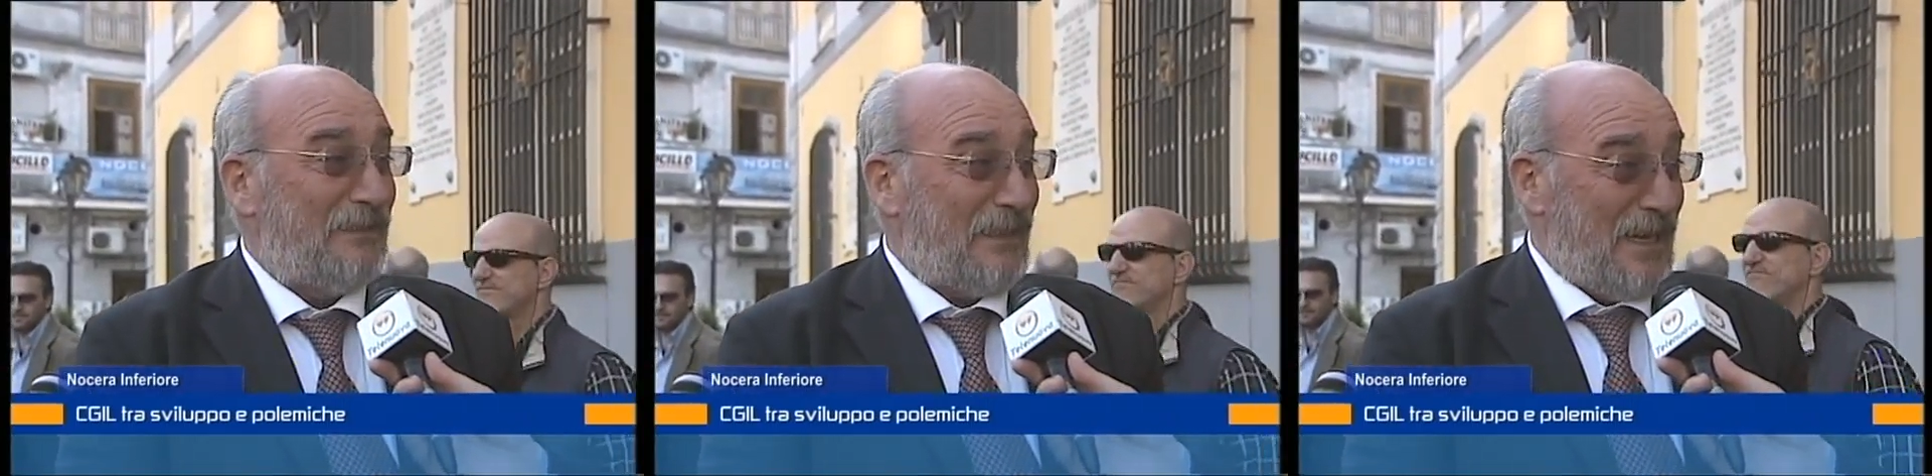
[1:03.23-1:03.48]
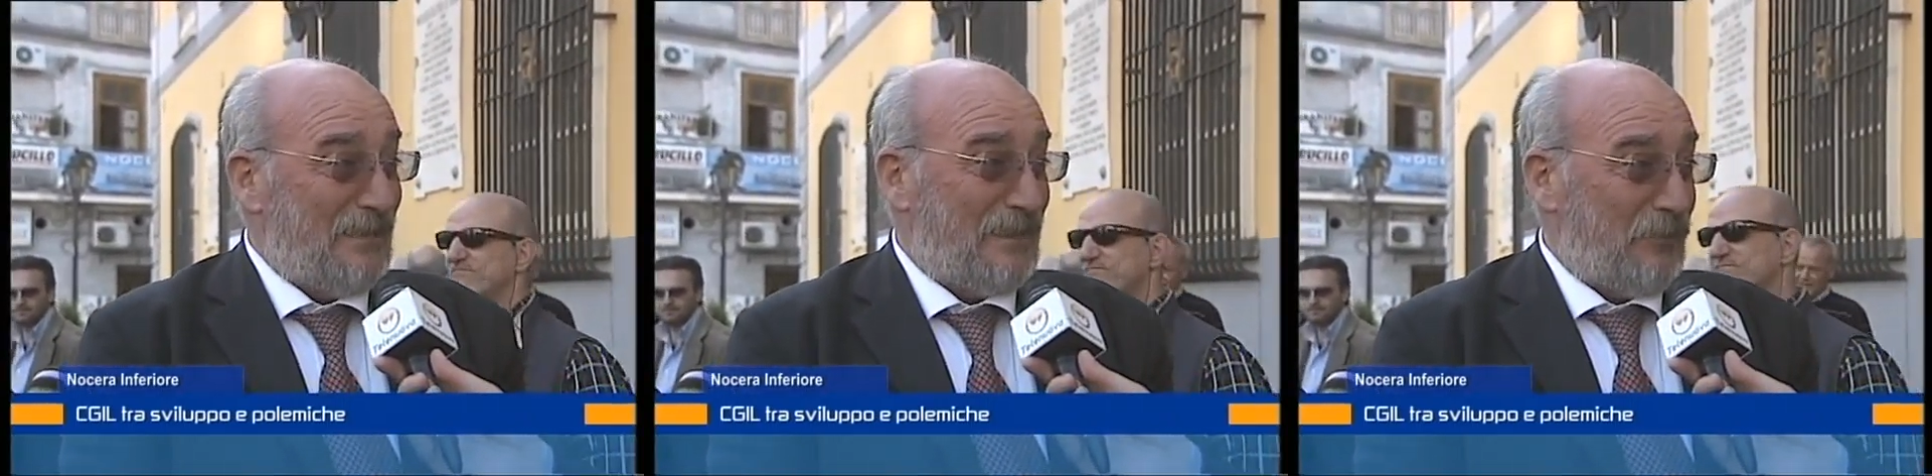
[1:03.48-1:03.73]

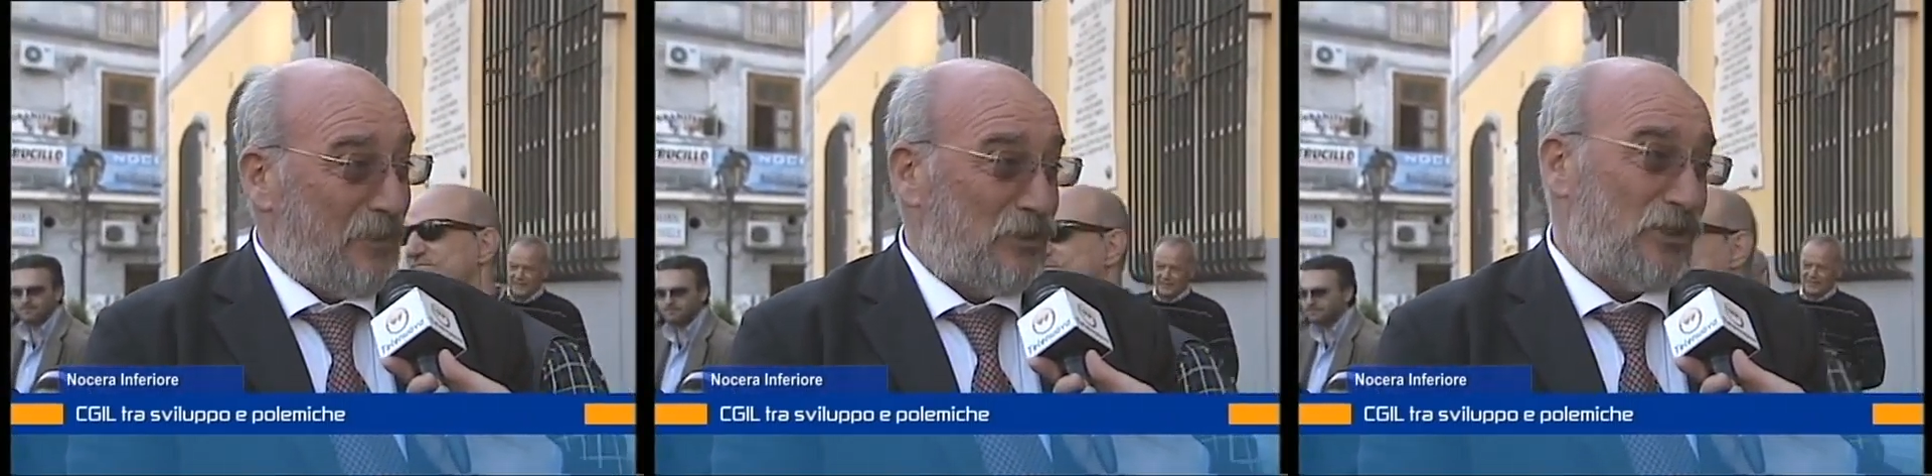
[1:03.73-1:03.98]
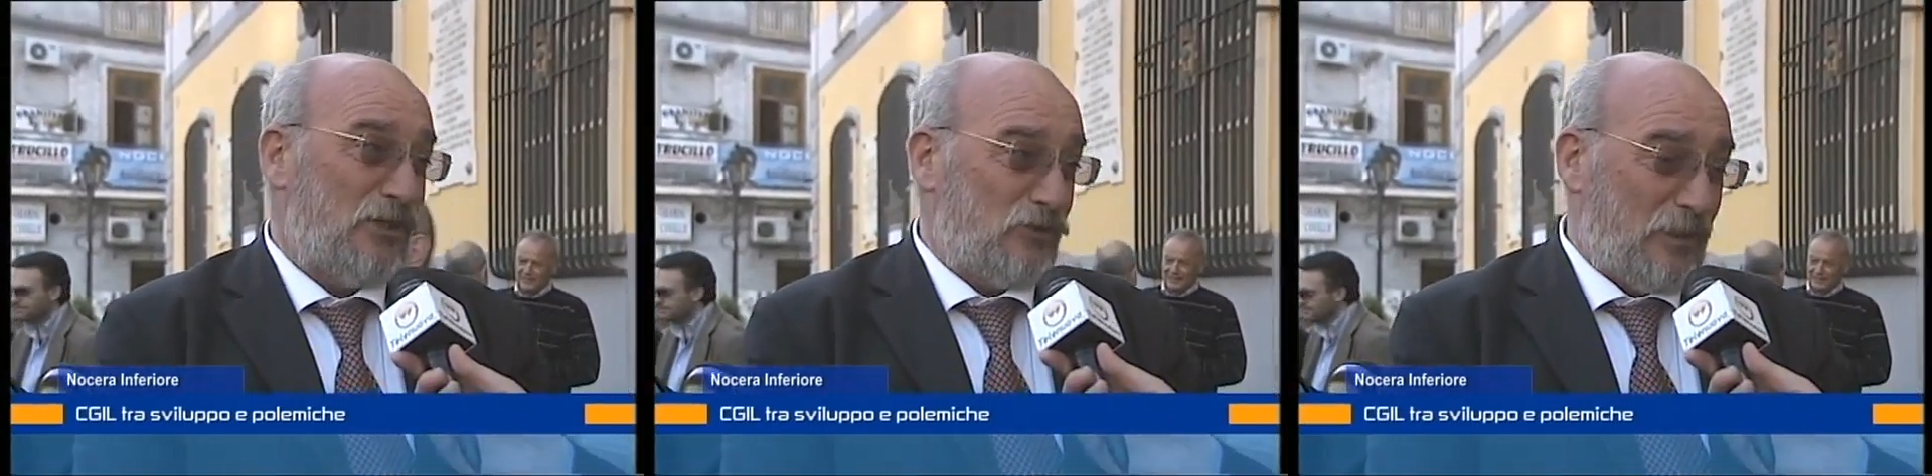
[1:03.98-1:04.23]

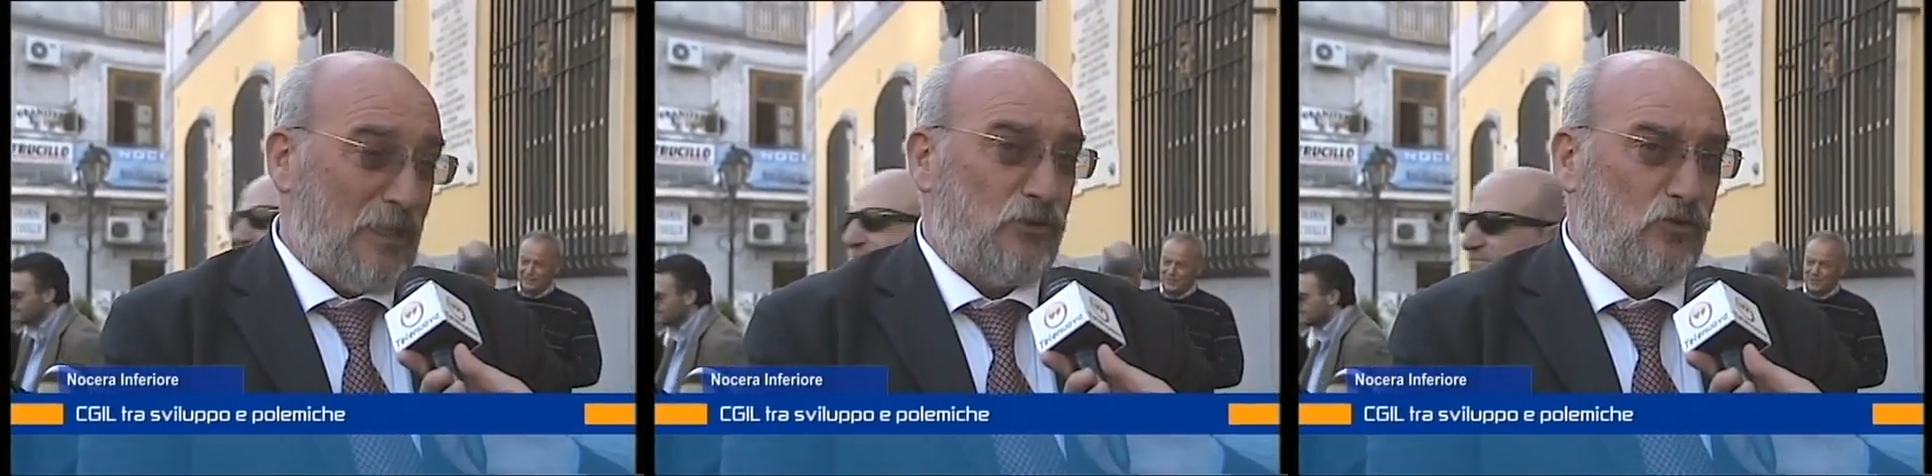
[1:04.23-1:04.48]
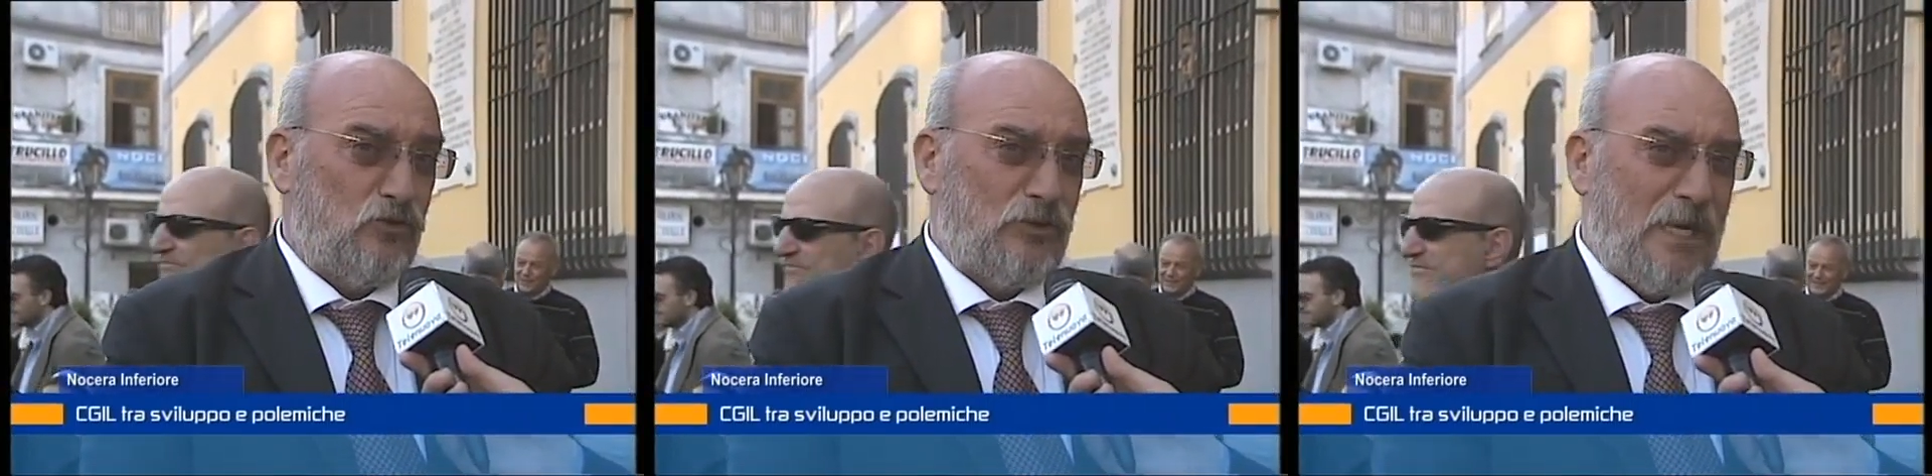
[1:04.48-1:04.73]
30% e raggiunge